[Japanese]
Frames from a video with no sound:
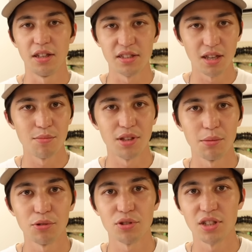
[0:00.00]

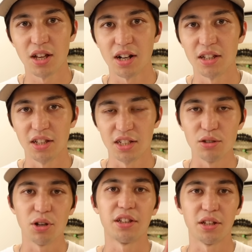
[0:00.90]
インセンティブとして彼に1
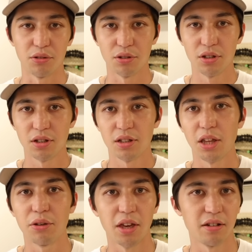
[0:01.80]
ドル入ってくるっ
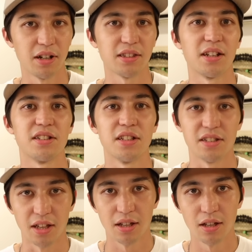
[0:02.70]
ていう契約があったらしいんで
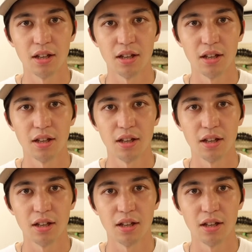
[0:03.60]
すね